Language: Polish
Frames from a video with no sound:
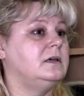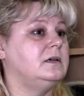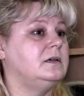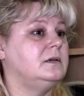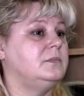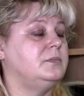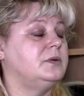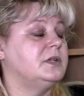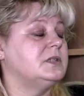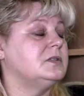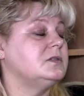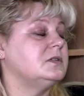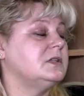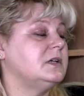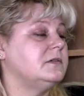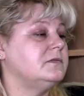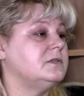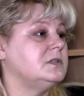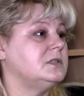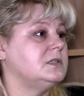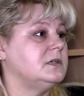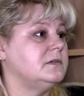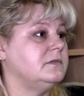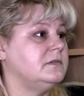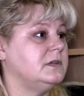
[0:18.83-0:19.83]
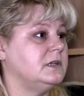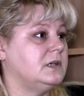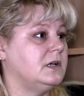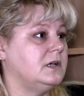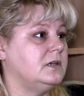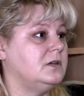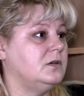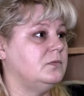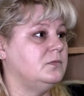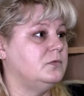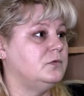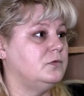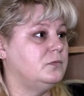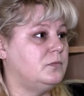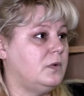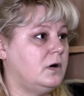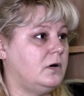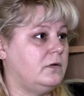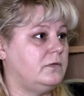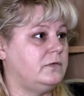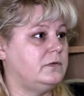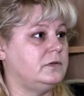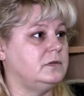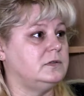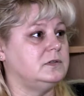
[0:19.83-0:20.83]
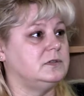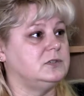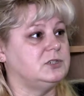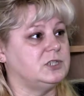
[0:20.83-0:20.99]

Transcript: y, pracodawcy zawierają umowy